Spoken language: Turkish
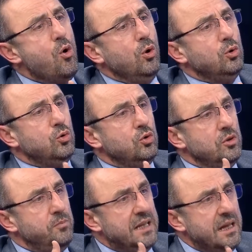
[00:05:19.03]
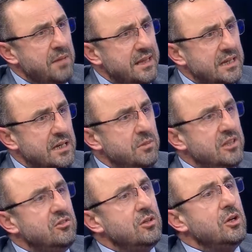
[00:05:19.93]
olduğunu
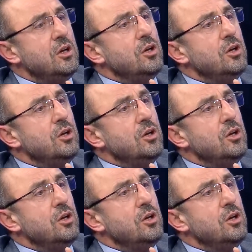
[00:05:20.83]
bilemediğimiz